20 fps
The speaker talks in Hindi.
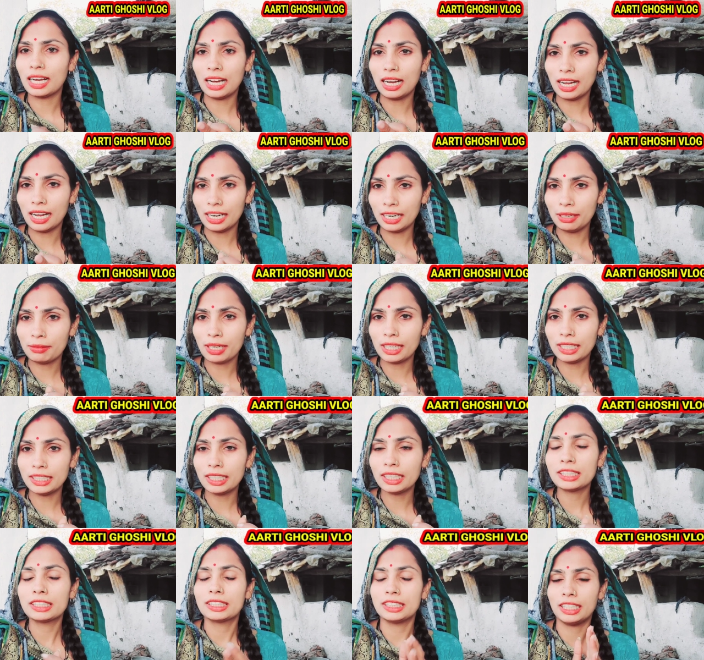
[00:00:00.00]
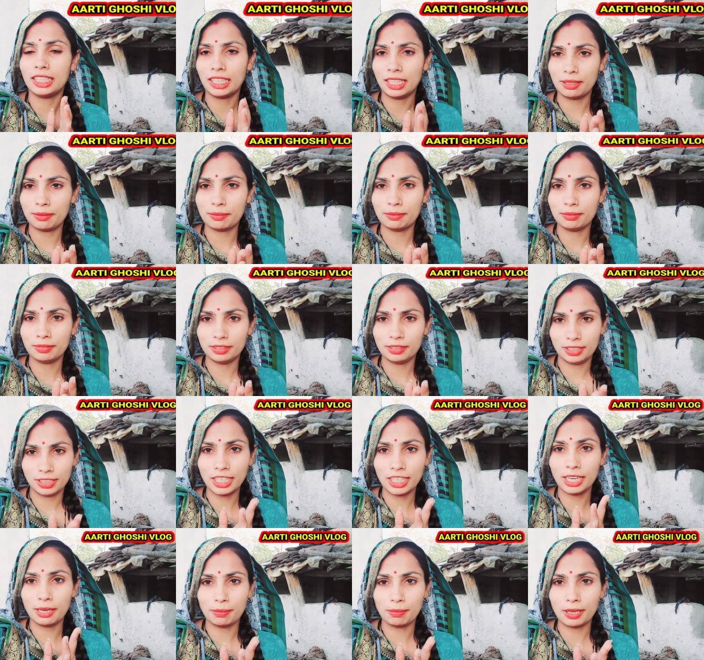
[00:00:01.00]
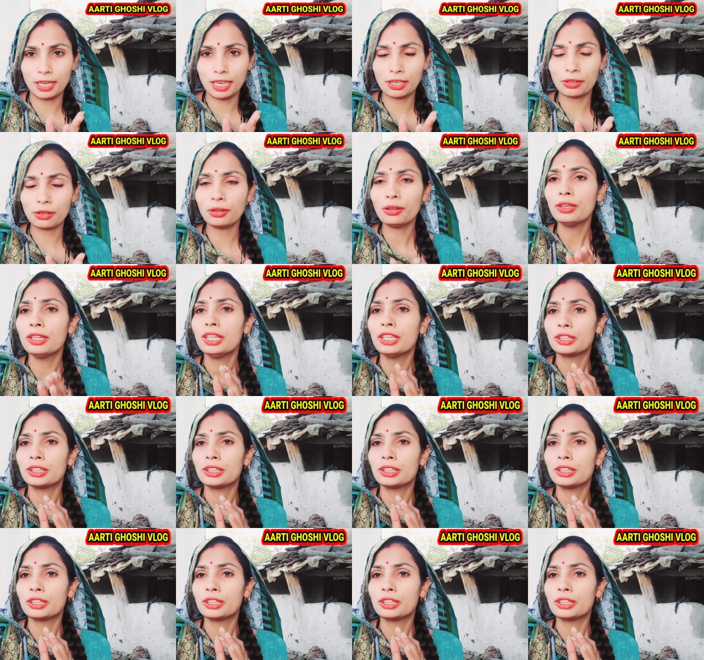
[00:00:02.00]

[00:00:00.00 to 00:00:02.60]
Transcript: आने वाली है छः छः अप्रैल को